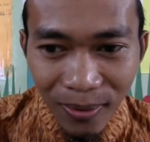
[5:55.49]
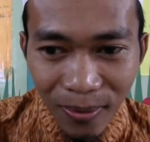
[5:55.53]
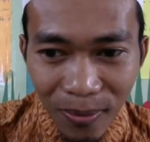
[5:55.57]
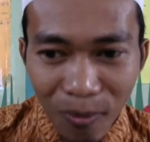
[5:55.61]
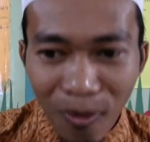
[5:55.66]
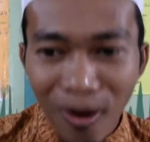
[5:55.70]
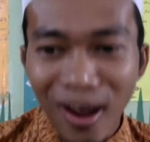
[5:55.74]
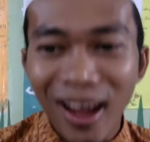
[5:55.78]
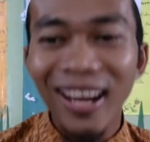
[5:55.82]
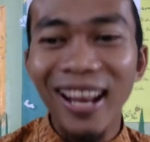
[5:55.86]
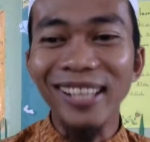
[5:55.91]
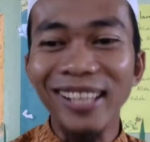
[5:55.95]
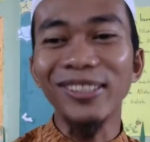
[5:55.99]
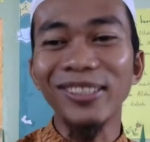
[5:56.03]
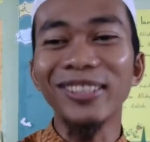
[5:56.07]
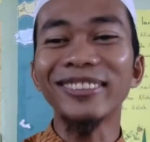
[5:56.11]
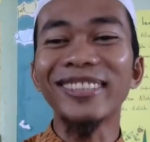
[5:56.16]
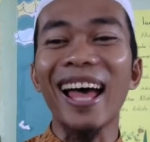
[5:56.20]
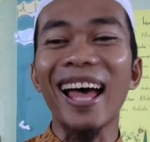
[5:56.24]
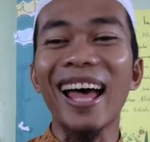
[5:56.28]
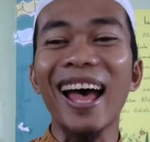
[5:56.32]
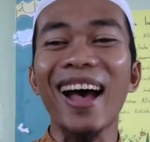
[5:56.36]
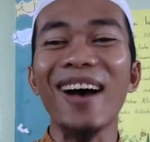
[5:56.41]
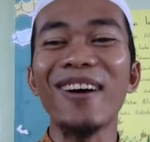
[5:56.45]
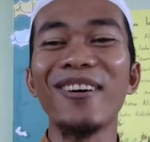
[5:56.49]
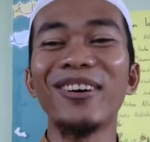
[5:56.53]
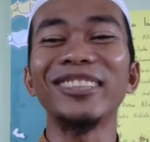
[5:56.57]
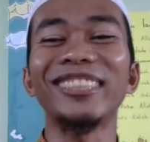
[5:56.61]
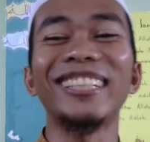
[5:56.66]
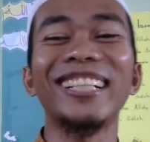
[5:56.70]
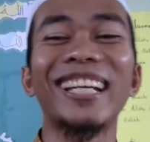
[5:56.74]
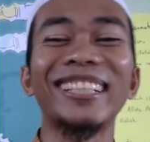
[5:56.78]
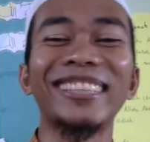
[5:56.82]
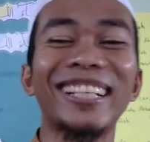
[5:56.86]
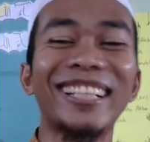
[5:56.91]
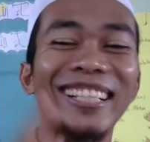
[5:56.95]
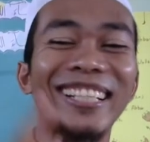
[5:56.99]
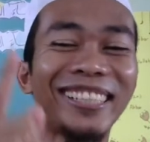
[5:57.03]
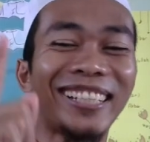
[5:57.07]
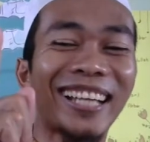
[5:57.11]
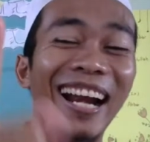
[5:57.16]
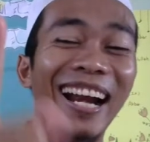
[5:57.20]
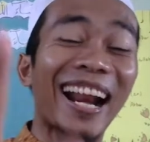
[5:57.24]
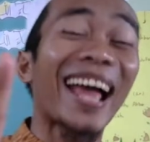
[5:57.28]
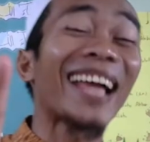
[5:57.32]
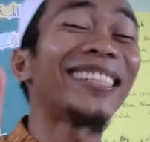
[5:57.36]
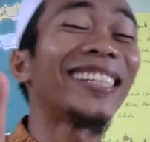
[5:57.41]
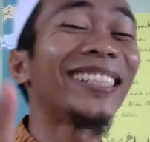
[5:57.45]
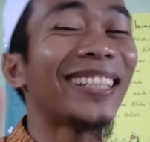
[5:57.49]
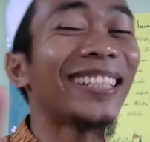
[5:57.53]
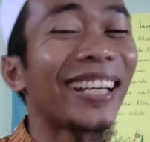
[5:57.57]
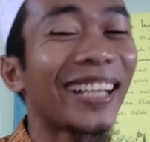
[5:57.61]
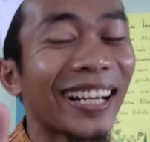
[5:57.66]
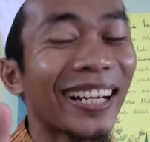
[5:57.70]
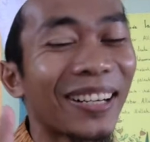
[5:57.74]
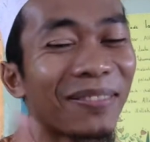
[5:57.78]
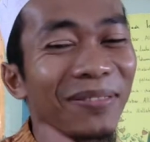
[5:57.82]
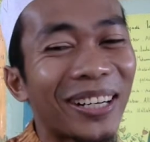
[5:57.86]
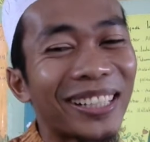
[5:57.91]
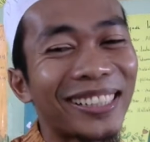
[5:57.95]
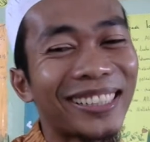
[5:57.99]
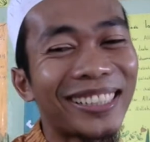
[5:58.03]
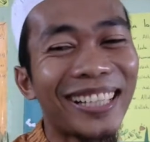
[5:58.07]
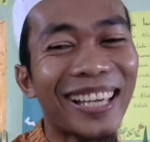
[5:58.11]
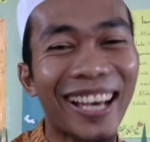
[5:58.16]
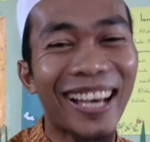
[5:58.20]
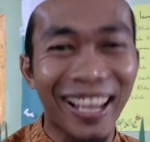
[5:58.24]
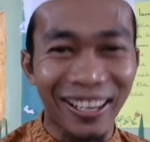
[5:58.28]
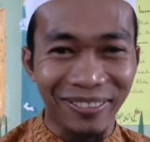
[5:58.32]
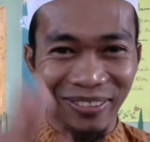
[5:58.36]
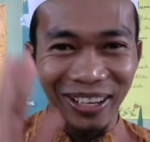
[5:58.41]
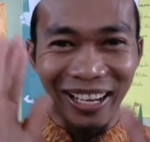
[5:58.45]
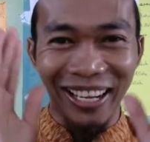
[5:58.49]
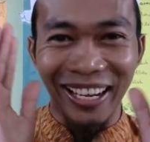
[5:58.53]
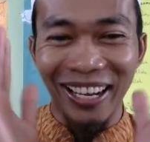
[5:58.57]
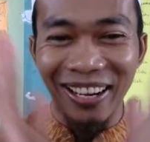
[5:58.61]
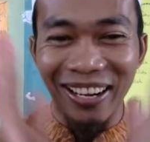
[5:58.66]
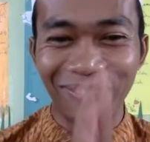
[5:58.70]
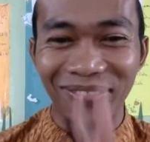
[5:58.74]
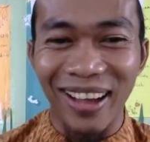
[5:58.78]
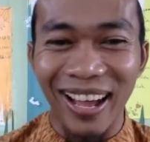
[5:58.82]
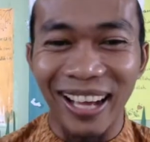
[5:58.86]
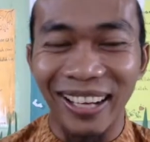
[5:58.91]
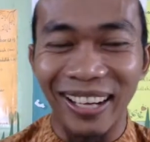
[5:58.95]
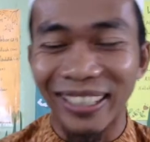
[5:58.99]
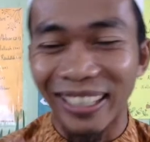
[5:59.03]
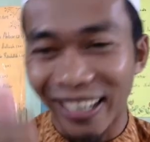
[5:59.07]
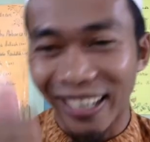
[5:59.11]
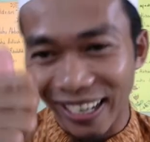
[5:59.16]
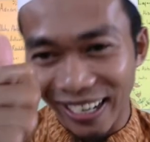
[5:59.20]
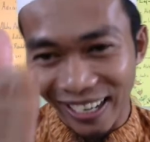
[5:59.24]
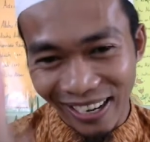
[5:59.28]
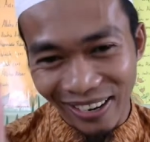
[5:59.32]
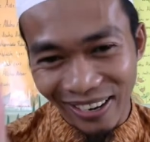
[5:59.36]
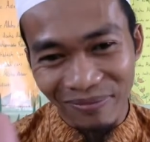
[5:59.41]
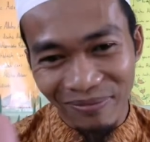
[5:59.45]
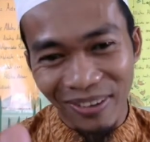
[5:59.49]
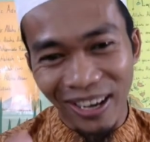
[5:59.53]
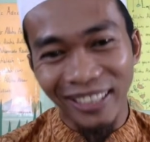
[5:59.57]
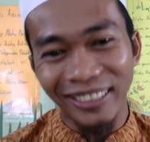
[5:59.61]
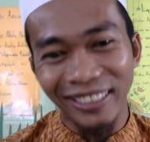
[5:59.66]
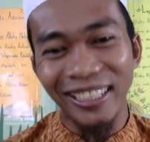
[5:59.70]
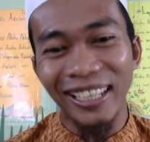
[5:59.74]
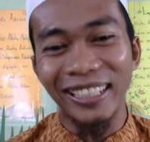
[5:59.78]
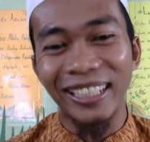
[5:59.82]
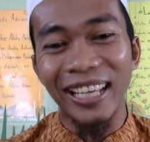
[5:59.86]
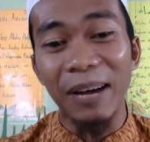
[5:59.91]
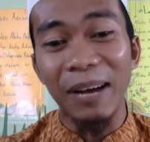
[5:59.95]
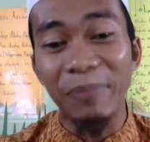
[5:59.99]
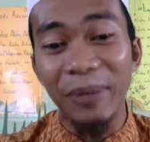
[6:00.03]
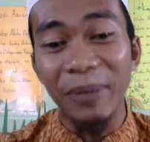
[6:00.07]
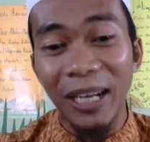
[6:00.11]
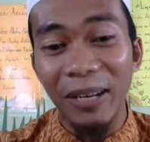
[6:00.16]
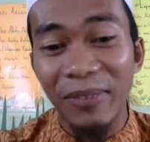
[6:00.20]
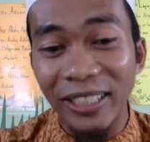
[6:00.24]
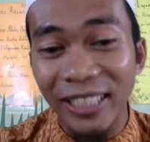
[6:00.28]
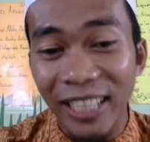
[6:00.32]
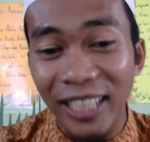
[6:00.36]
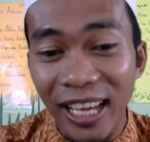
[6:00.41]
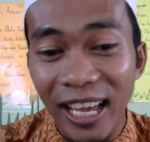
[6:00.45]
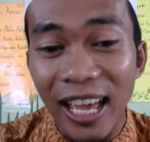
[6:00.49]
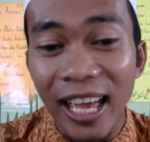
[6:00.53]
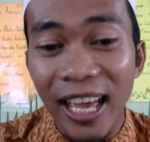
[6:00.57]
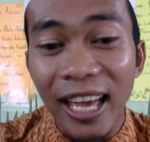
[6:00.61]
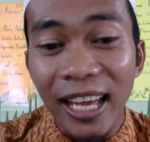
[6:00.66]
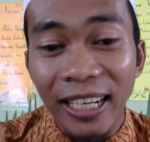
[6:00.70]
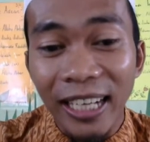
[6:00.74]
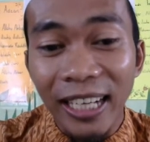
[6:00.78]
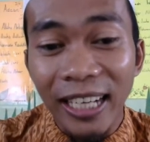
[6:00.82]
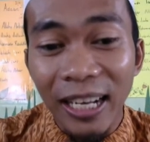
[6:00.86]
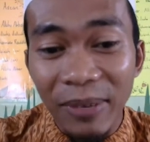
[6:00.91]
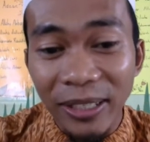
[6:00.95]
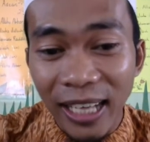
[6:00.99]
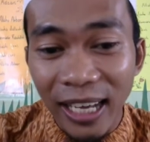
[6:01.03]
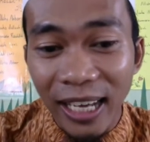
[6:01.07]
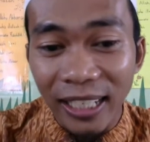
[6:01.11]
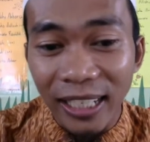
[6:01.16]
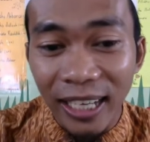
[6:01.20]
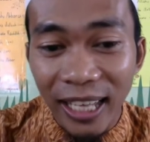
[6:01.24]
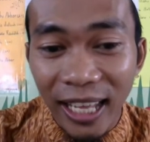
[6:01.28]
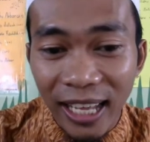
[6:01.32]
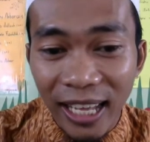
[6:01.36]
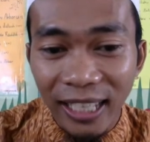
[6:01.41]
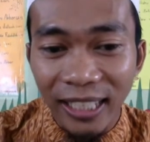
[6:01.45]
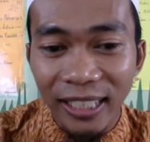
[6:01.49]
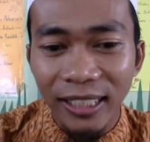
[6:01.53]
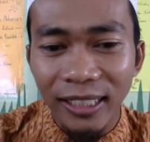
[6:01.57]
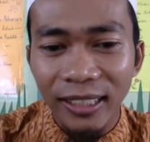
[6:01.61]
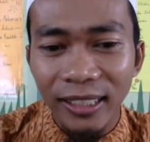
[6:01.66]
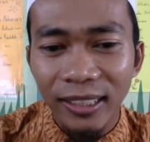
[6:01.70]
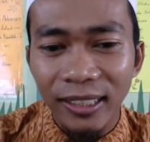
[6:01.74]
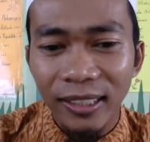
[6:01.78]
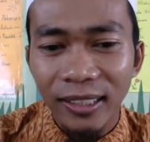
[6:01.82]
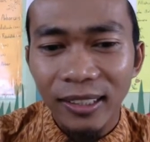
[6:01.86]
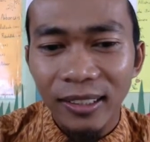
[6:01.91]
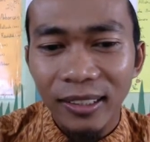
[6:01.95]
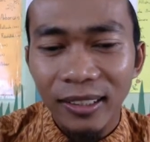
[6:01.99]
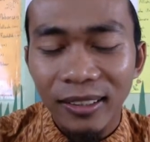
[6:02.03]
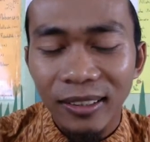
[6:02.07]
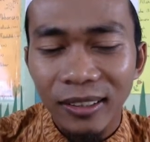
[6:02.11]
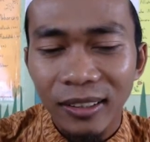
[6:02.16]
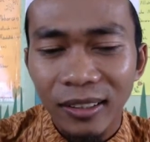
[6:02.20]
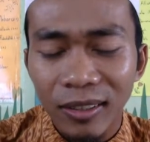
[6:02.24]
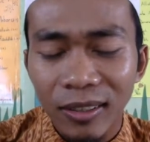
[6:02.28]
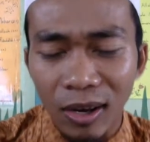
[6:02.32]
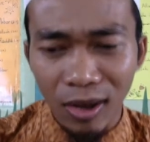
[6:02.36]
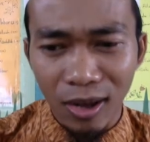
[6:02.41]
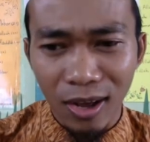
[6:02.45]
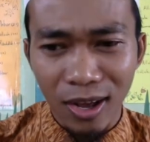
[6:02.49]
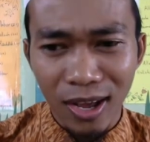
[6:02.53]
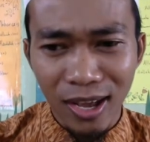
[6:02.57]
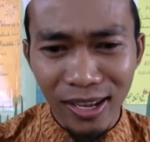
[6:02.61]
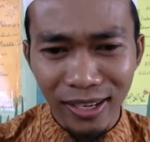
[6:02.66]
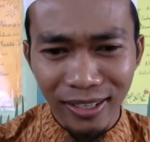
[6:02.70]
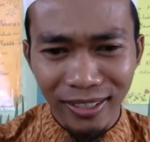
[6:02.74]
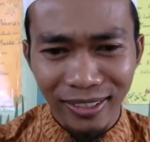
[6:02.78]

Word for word: Wah langsung tahu ternyata nih ya jaga kebersihan memang hebat ya nih apa namanya namanya adalah Huh?